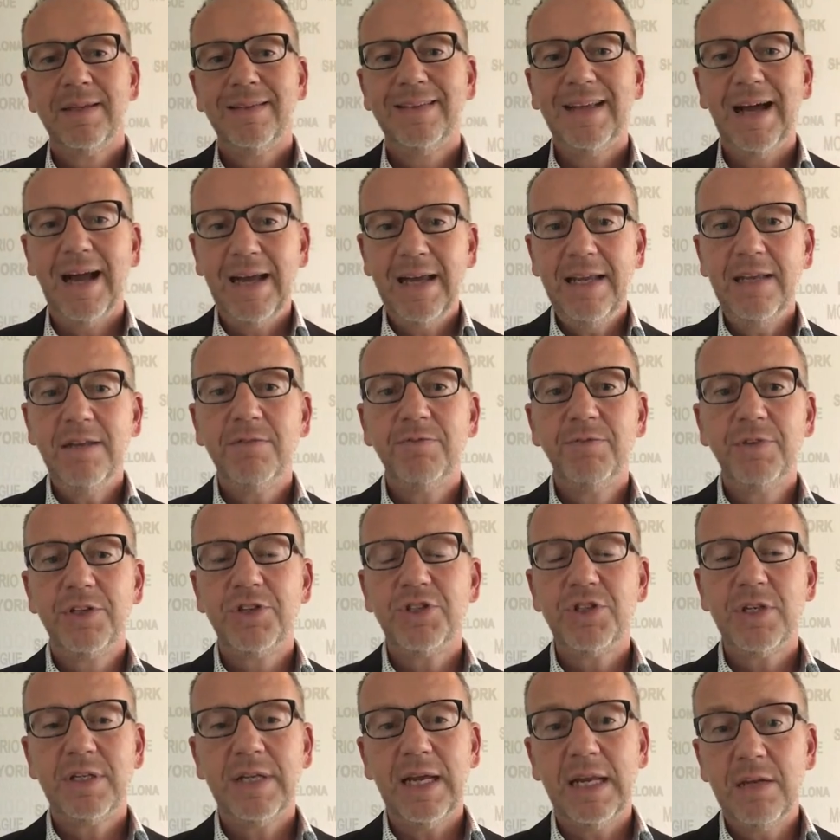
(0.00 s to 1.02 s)
dein
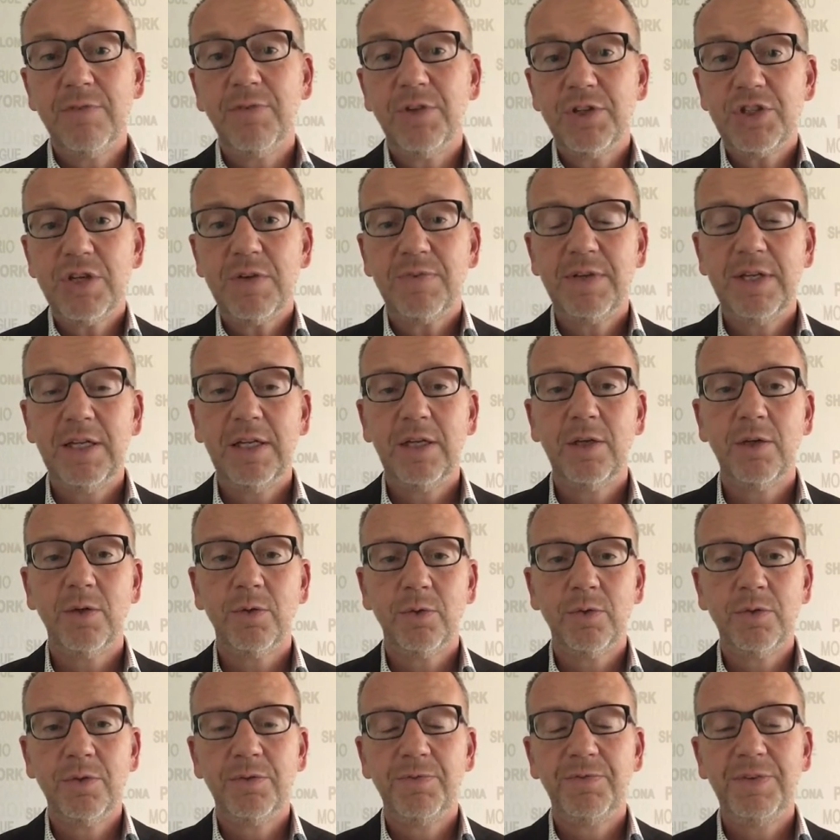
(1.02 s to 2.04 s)
Wirtschaft, deine wirtschaftliche
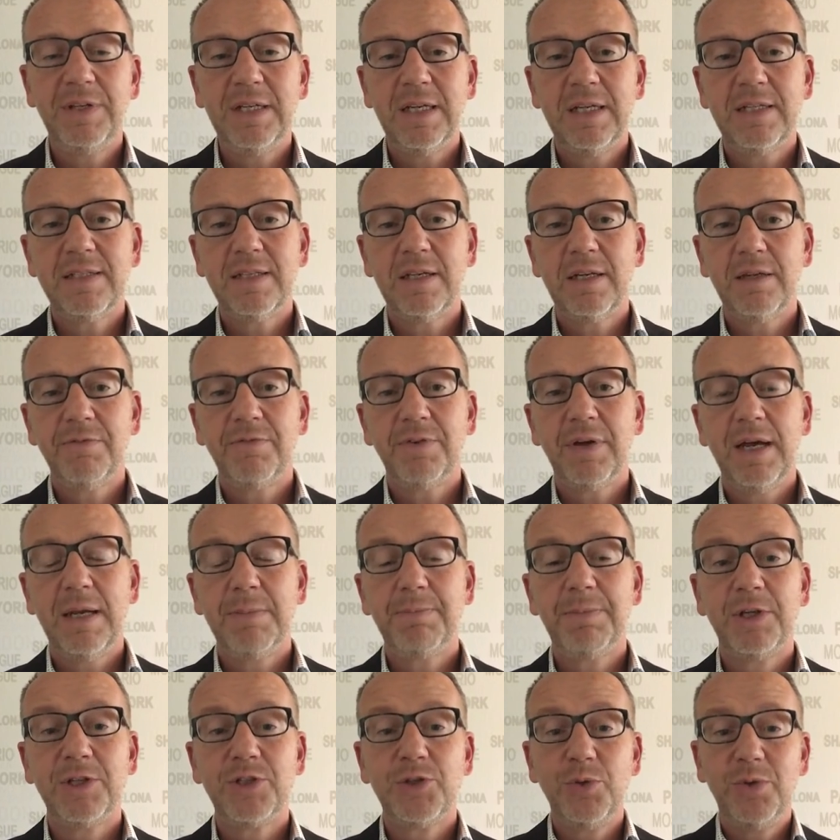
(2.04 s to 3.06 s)
und finanzielle freie
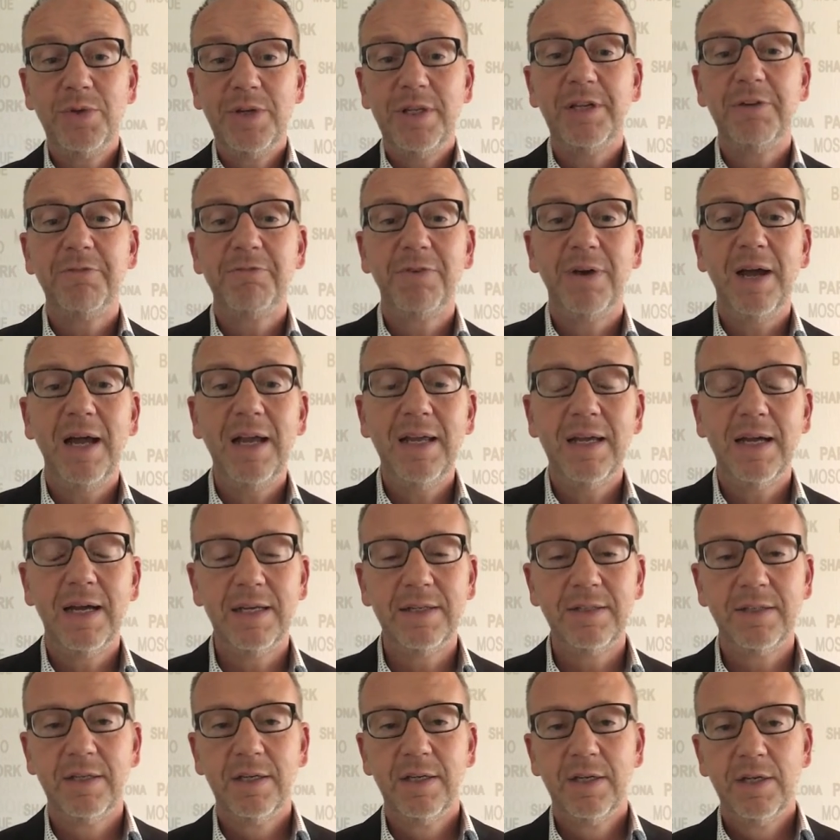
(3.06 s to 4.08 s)
persönliche
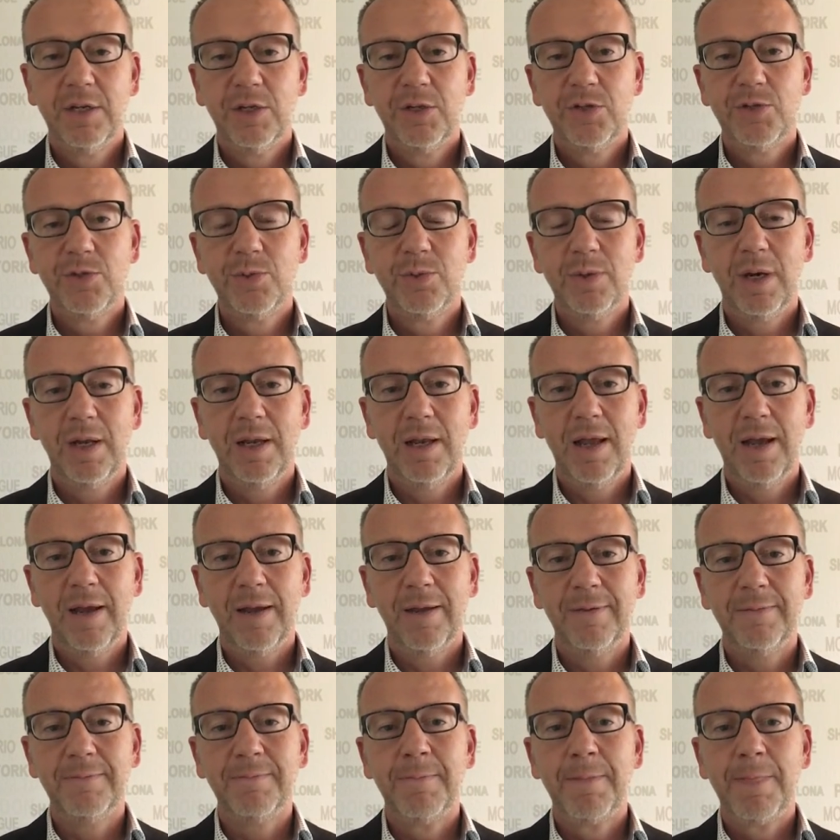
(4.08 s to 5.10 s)
Freiheit zu
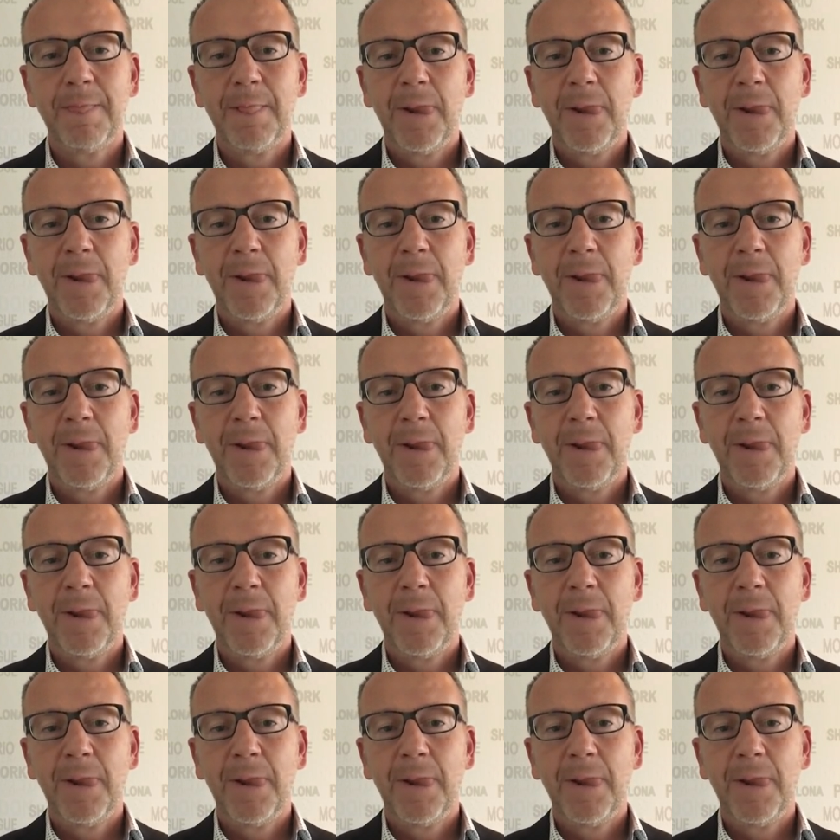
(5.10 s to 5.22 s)
erlangen.